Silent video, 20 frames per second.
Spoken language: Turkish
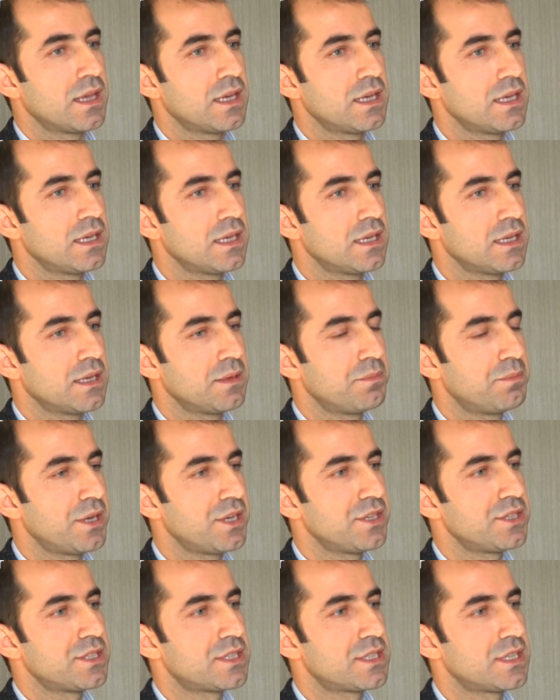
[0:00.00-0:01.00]
Ee,
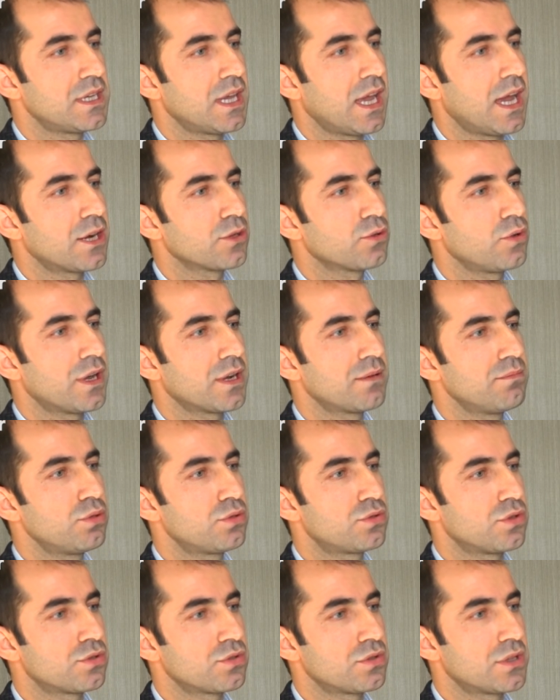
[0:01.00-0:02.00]
birincisi Erdoğan'ın bu
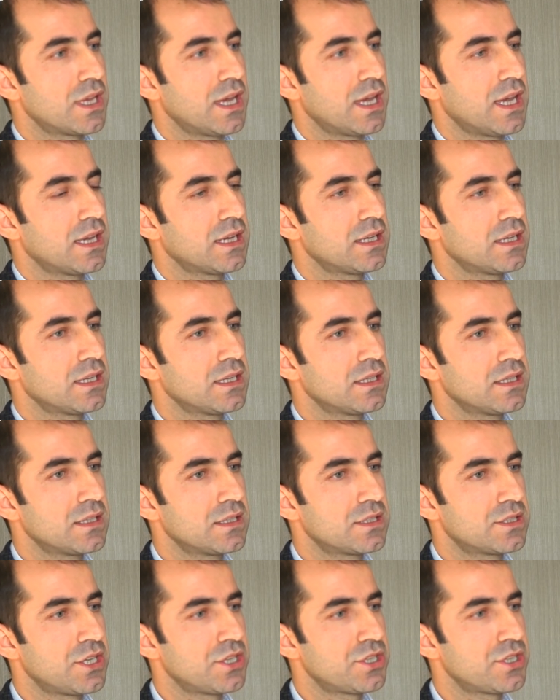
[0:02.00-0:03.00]
sözünde
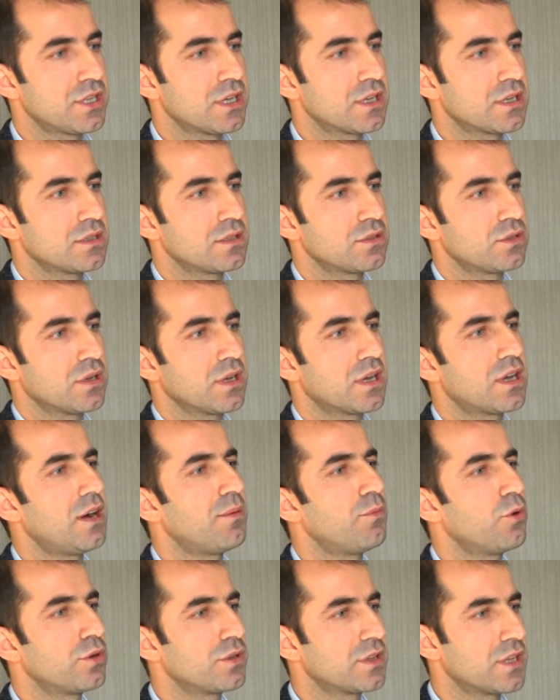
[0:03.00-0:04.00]
e, çeşitli
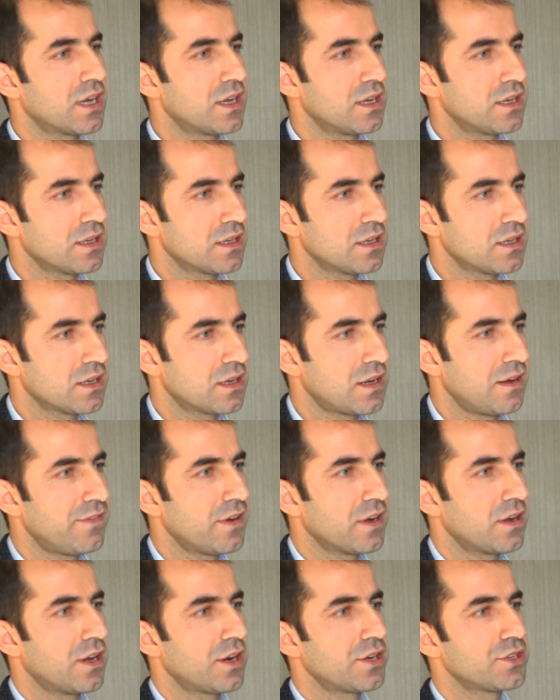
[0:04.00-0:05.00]
kamuoyunda e,
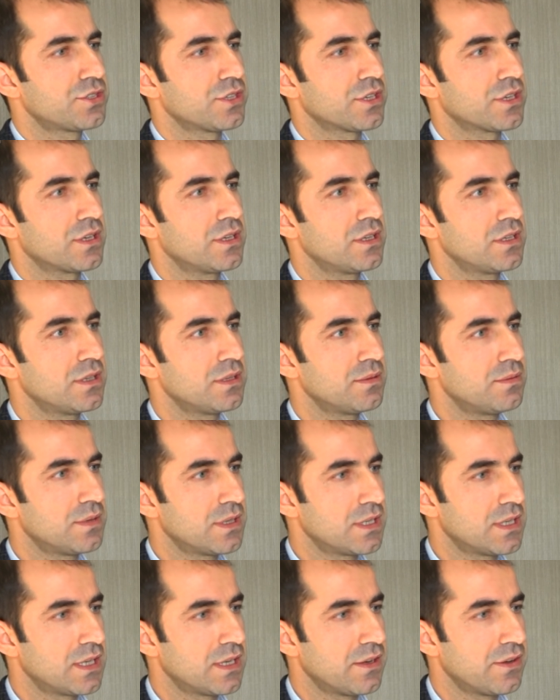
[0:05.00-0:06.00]
kafa karışıklığı,
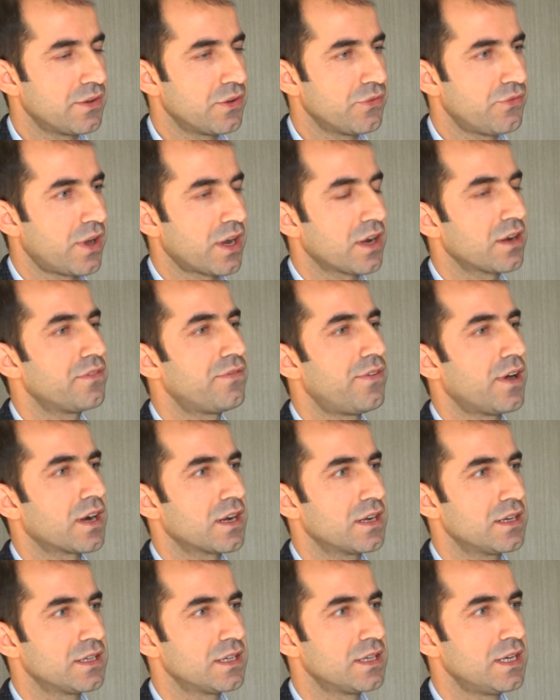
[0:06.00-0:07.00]
e, farklı
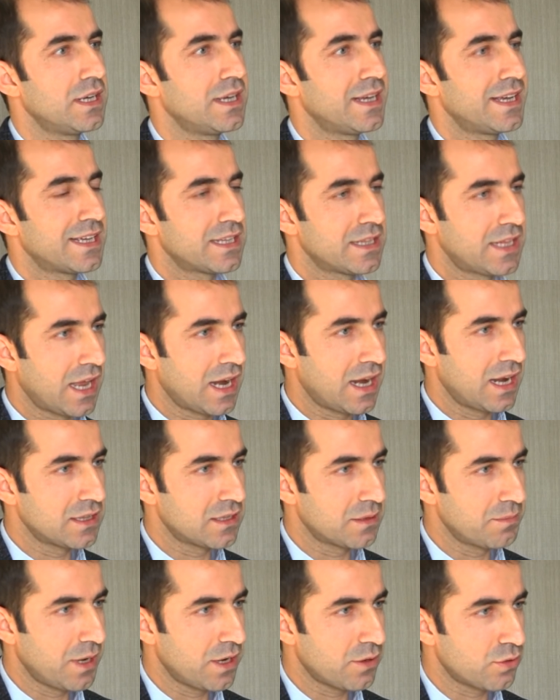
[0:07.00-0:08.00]
farklı
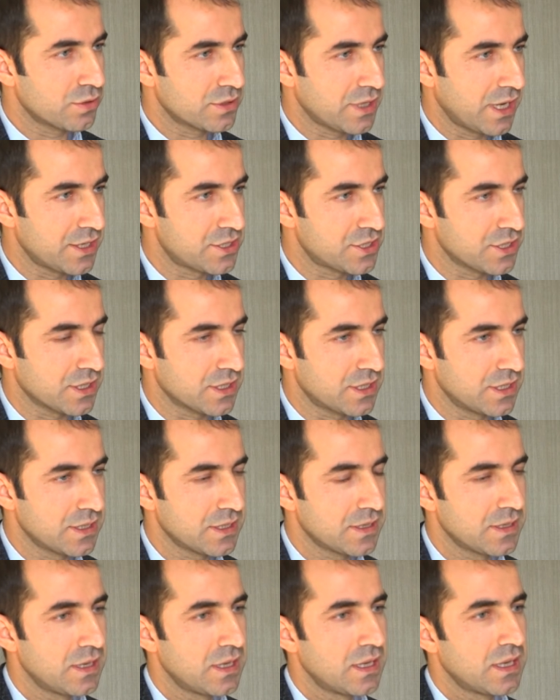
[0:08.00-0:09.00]
değerlendirmeler ortaya çıktı.